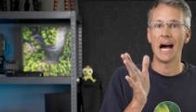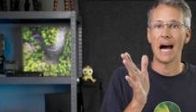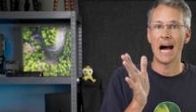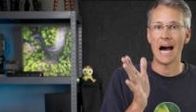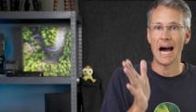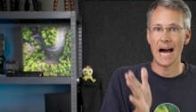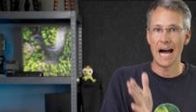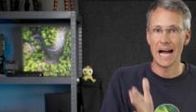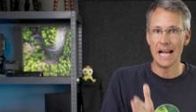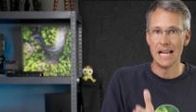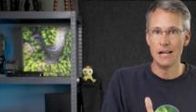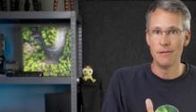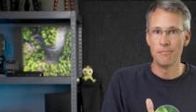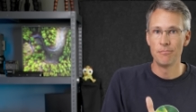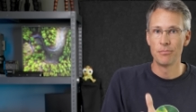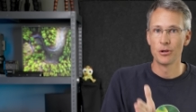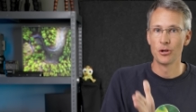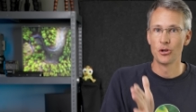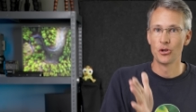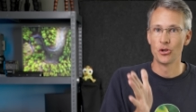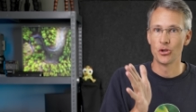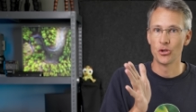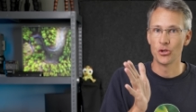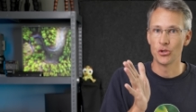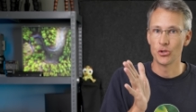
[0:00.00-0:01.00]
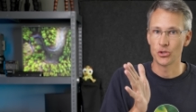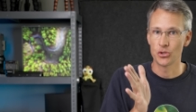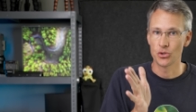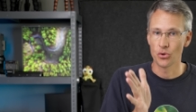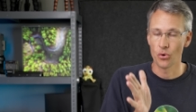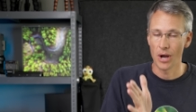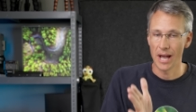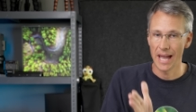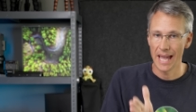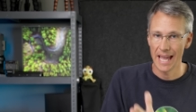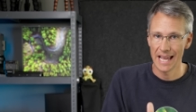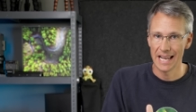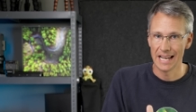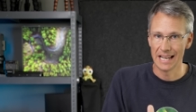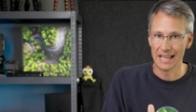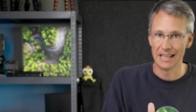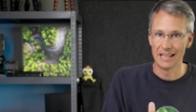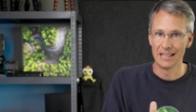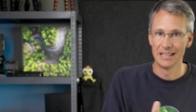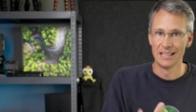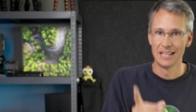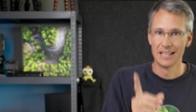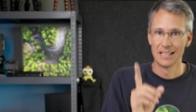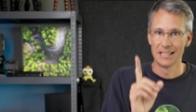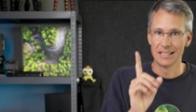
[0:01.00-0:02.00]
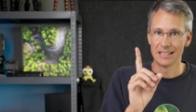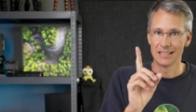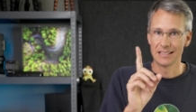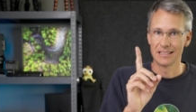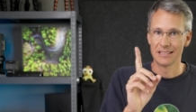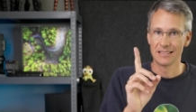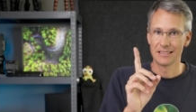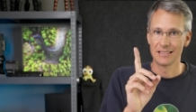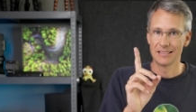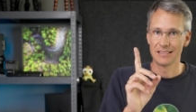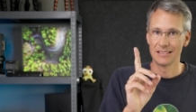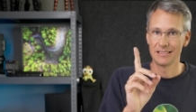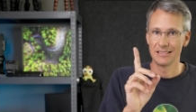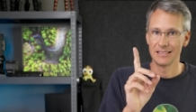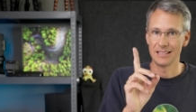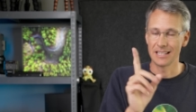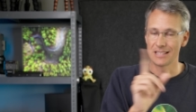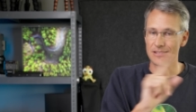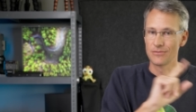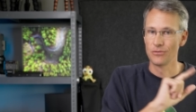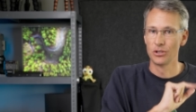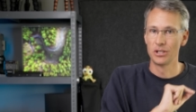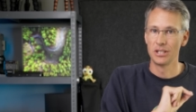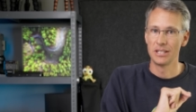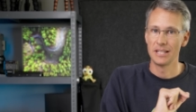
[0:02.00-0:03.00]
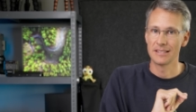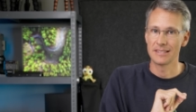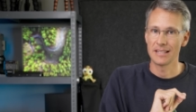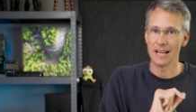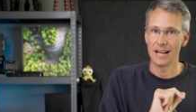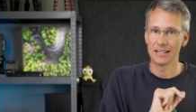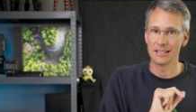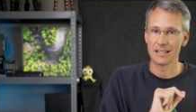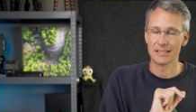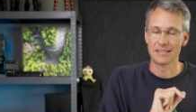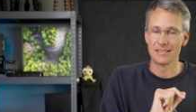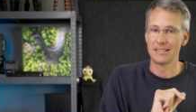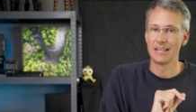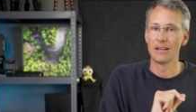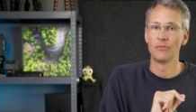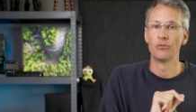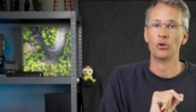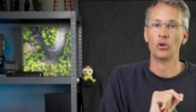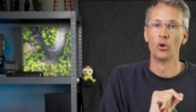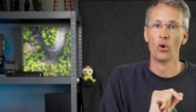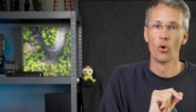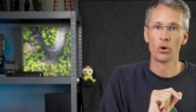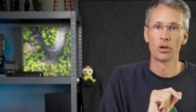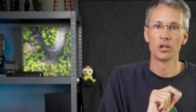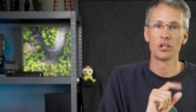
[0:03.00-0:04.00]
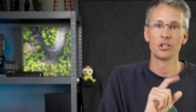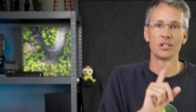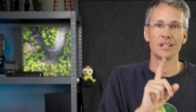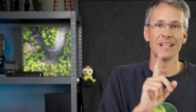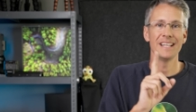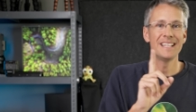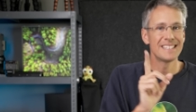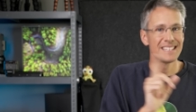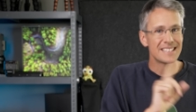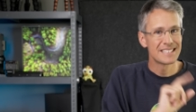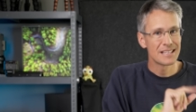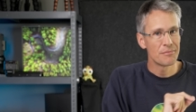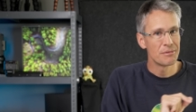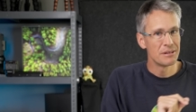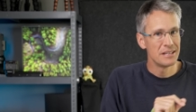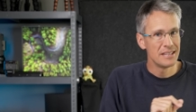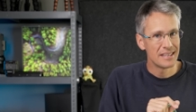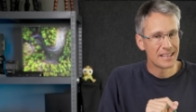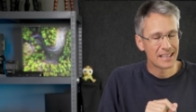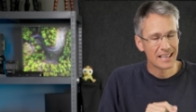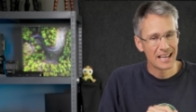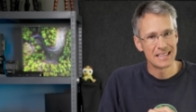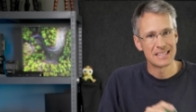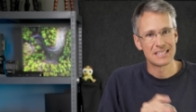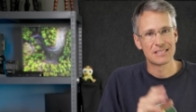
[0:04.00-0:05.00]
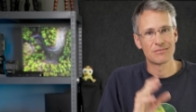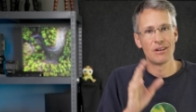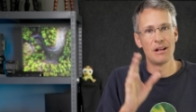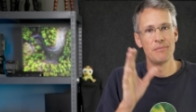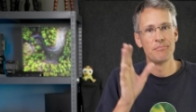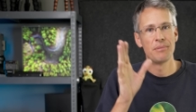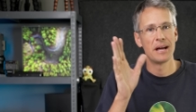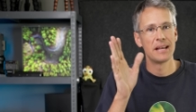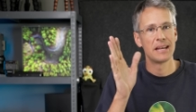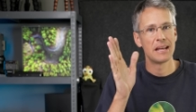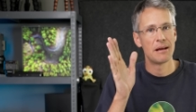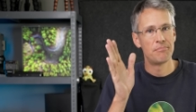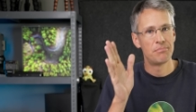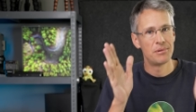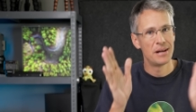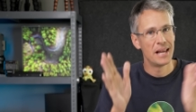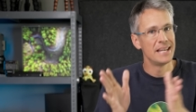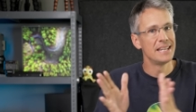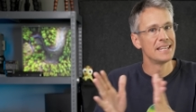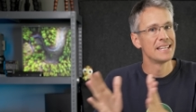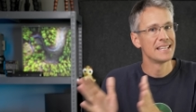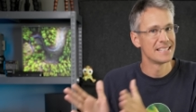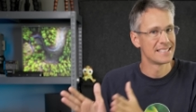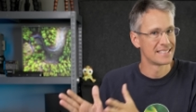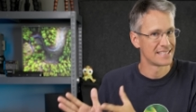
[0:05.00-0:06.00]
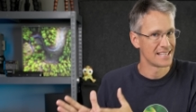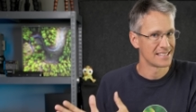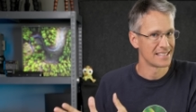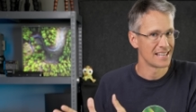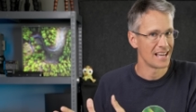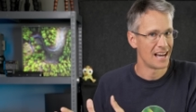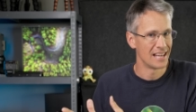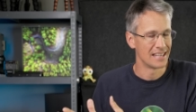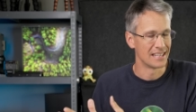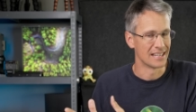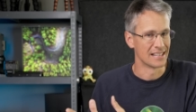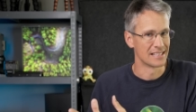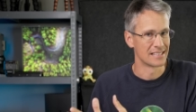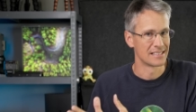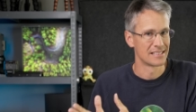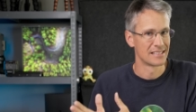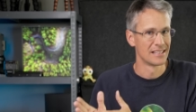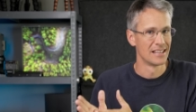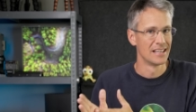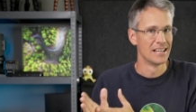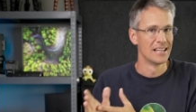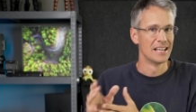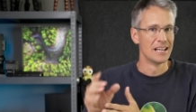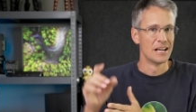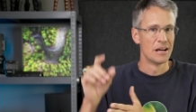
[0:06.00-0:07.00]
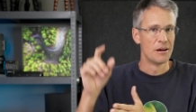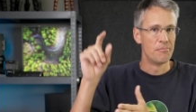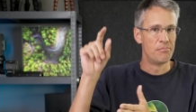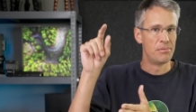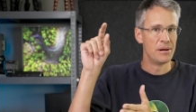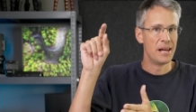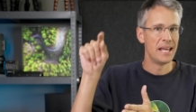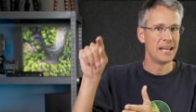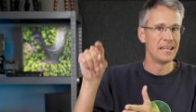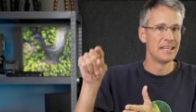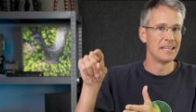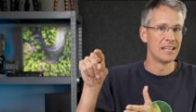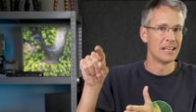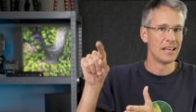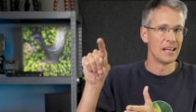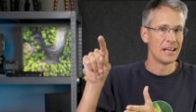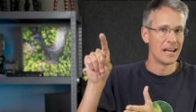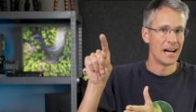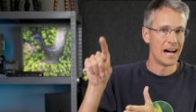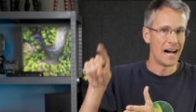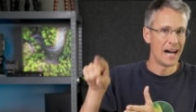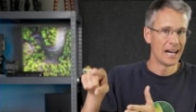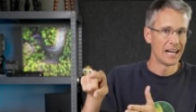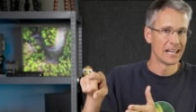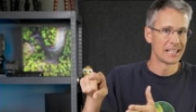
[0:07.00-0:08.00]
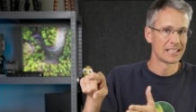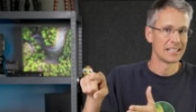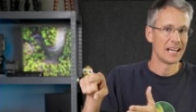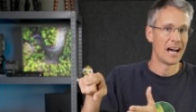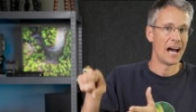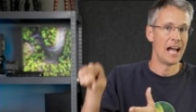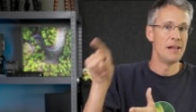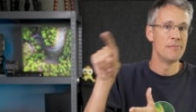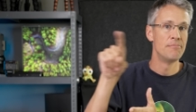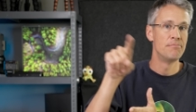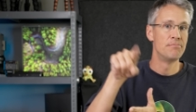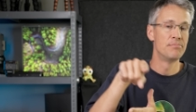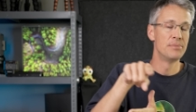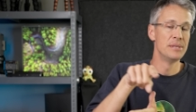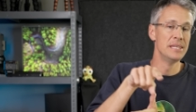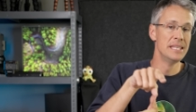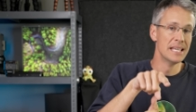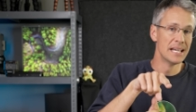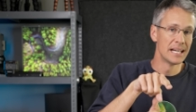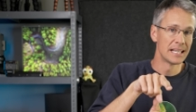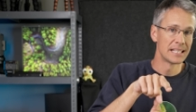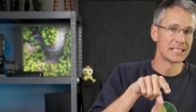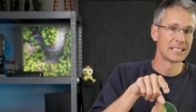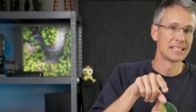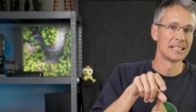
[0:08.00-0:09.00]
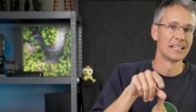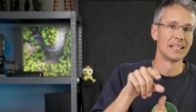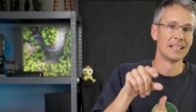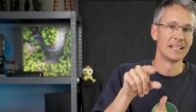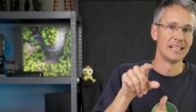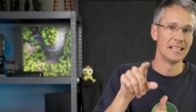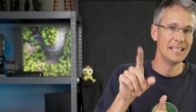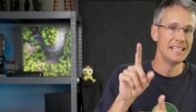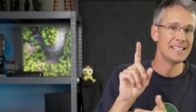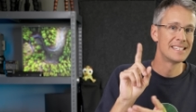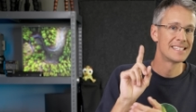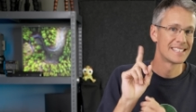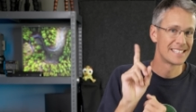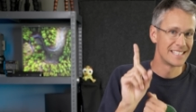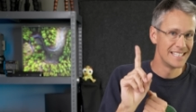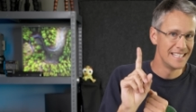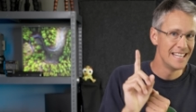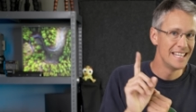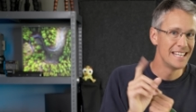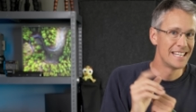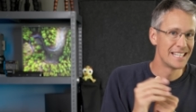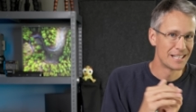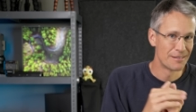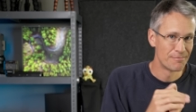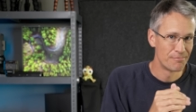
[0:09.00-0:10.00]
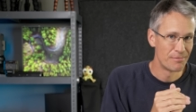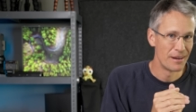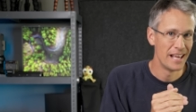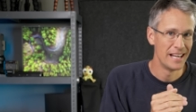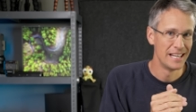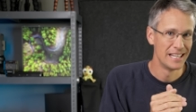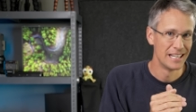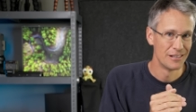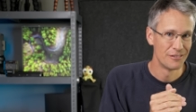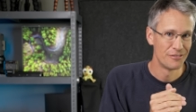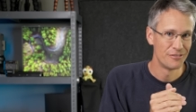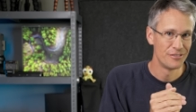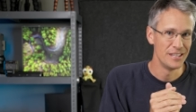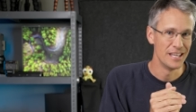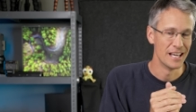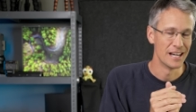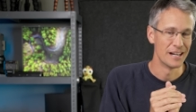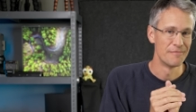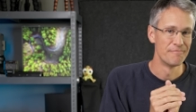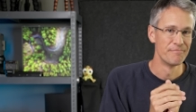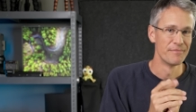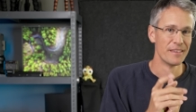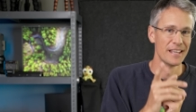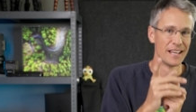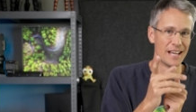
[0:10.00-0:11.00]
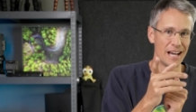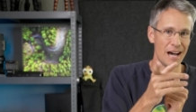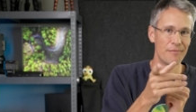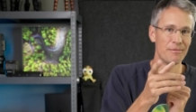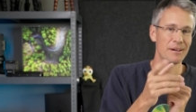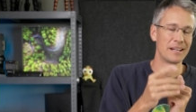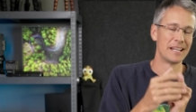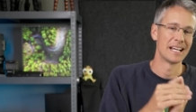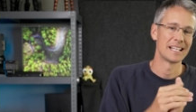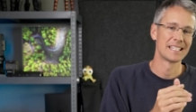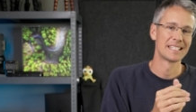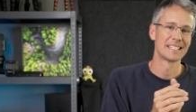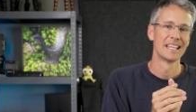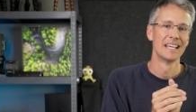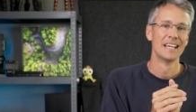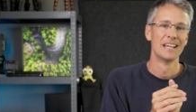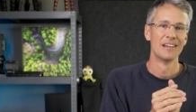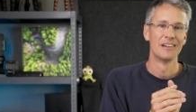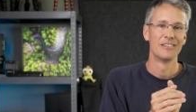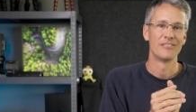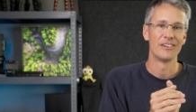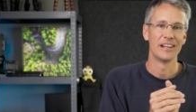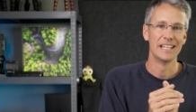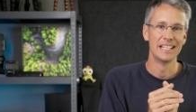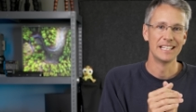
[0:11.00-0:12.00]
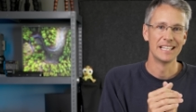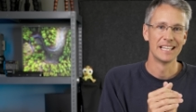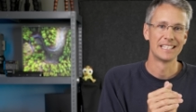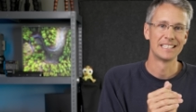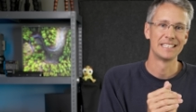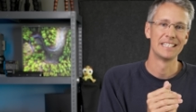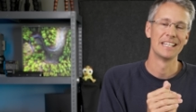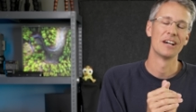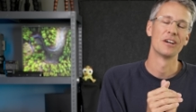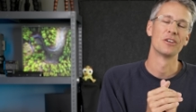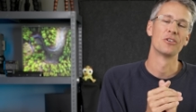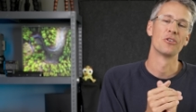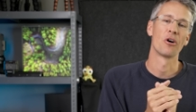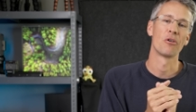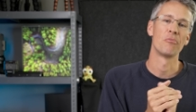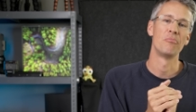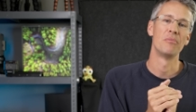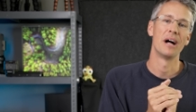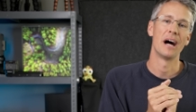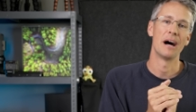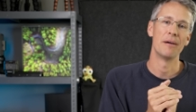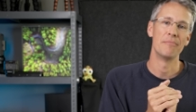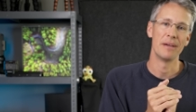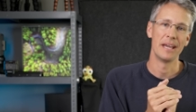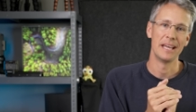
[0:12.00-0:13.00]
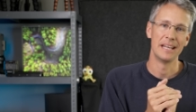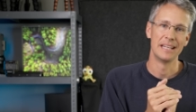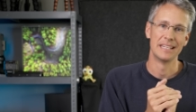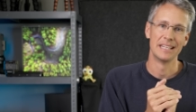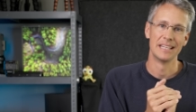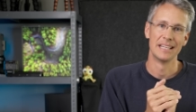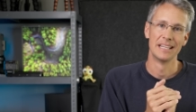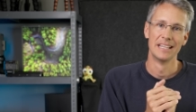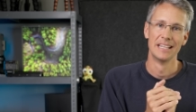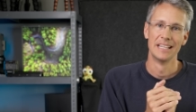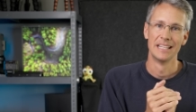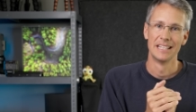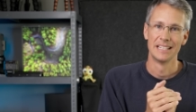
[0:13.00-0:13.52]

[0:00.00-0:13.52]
halb so hell. Jetzt würdet ihr sagen, das ist ja wohl logisch, ist es aber nicht ganz, weil bei der Blende ist das ja anders. Blende 8 halbiert ist nicht Blende 4. Aber das verlinke ich dir nochmal am Ende